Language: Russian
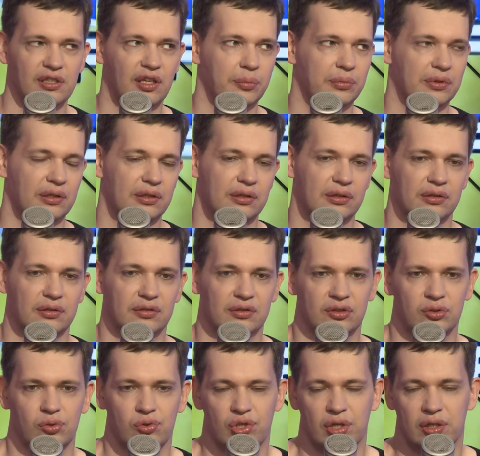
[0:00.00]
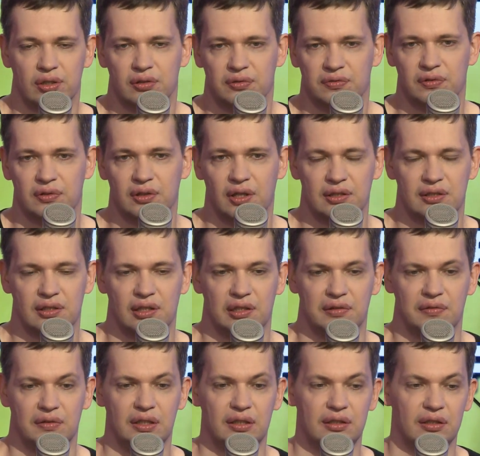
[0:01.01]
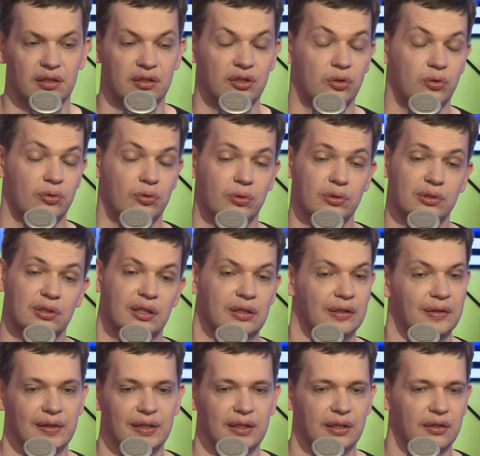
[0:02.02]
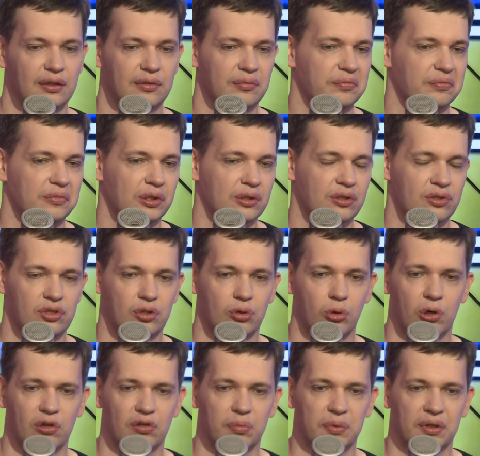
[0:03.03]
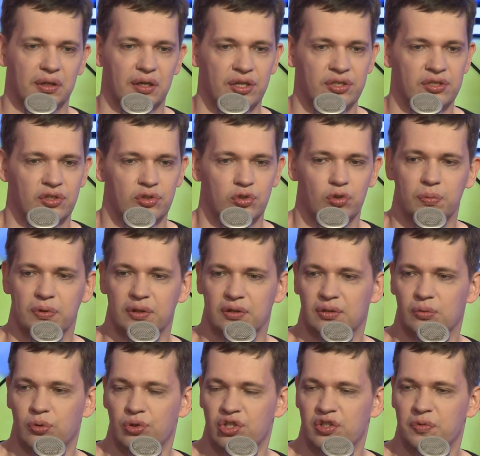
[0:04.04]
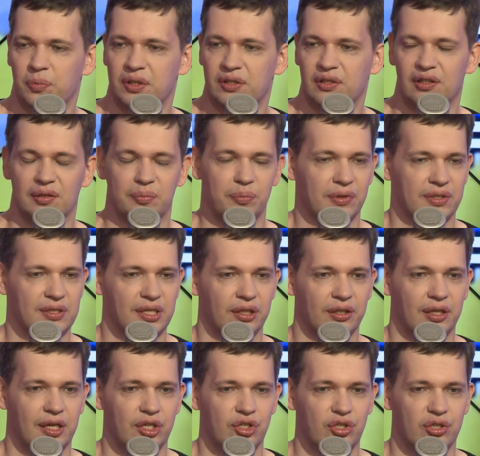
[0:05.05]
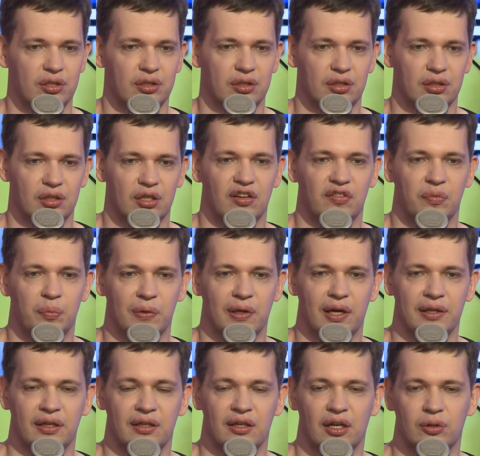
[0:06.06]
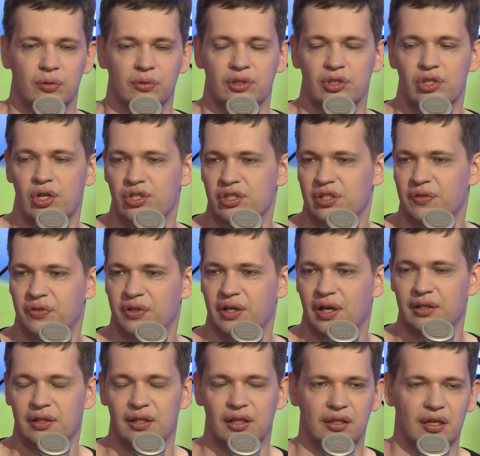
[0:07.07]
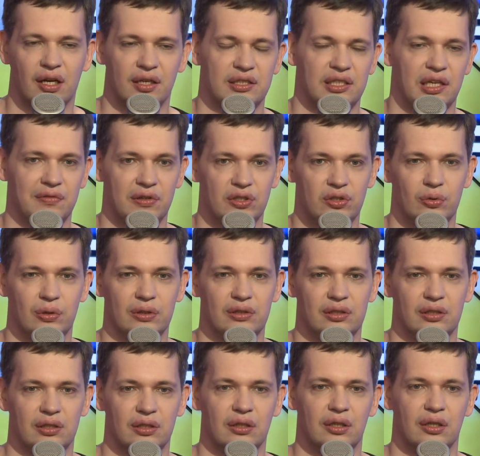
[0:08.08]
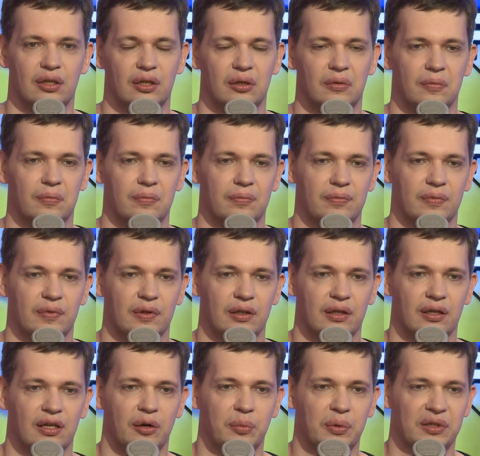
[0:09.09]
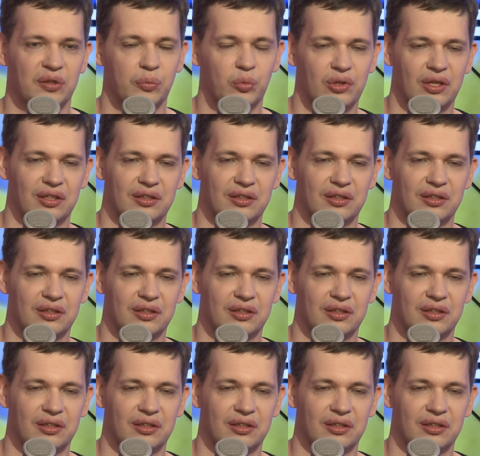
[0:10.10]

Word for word: там или сюжетов на телевидении, где угодно. Это здорово. Мне кажется, Дзюба — это очень медийный персонаж. В плане, как он держится в кадре, как себя ведет — и как бы к нему не